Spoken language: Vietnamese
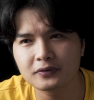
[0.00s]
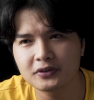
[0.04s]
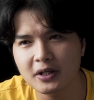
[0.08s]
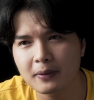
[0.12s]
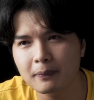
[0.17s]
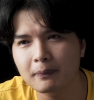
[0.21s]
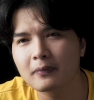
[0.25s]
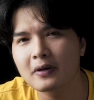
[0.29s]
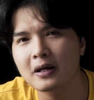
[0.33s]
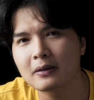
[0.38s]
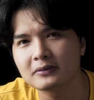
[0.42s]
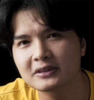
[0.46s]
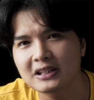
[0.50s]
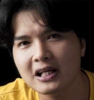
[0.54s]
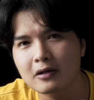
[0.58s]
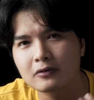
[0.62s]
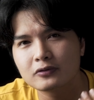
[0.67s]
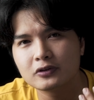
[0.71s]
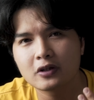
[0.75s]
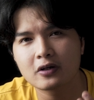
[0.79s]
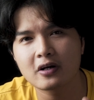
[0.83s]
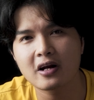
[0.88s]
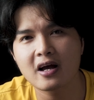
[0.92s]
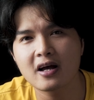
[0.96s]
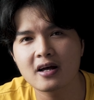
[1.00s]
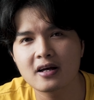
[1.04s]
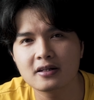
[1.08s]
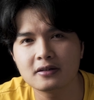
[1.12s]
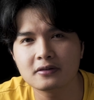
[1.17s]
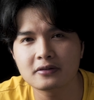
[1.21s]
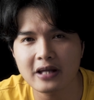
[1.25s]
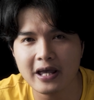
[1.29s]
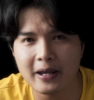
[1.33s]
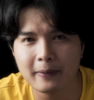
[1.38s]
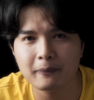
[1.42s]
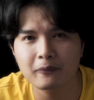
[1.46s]
chụp làm sao cho ra
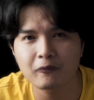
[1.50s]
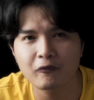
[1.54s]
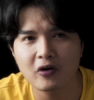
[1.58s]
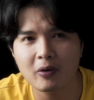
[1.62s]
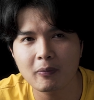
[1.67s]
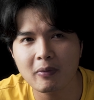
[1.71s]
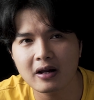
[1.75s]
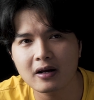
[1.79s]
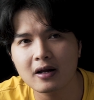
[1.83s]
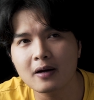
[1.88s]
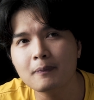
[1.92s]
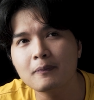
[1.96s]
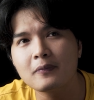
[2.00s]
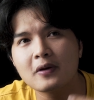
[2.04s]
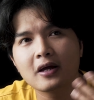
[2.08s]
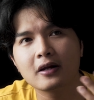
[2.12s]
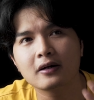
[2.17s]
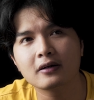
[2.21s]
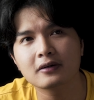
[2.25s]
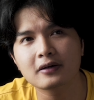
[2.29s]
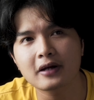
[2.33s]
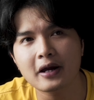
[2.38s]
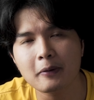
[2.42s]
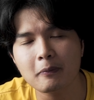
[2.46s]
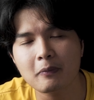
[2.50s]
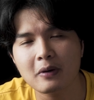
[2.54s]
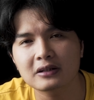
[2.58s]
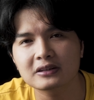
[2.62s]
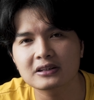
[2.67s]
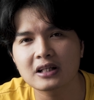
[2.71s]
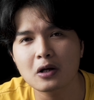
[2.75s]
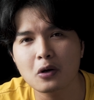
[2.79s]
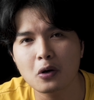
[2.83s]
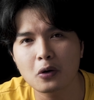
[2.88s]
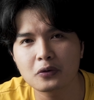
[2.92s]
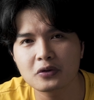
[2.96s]
hình đẹp và bạn up lên các mạng
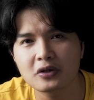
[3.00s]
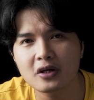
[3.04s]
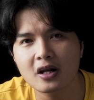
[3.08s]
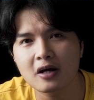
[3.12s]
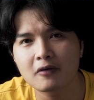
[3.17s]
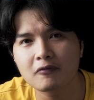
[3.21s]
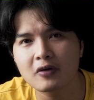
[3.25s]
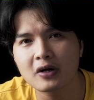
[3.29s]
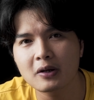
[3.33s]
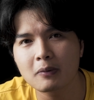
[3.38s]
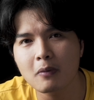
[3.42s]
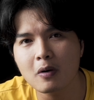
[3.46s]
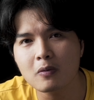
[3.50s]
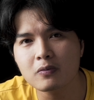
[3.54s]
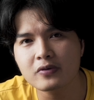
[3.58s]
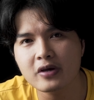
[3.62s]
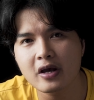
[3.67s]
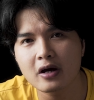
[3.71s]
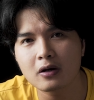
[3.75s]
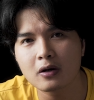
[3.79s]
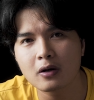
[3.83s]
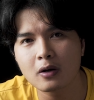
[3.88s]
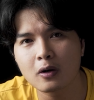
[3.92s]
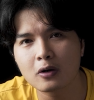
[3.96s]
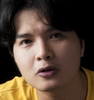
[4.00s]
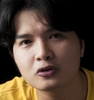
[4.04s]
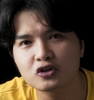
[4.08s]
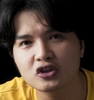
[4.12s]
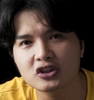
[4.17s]
xã hội như là Facebook, Zalo,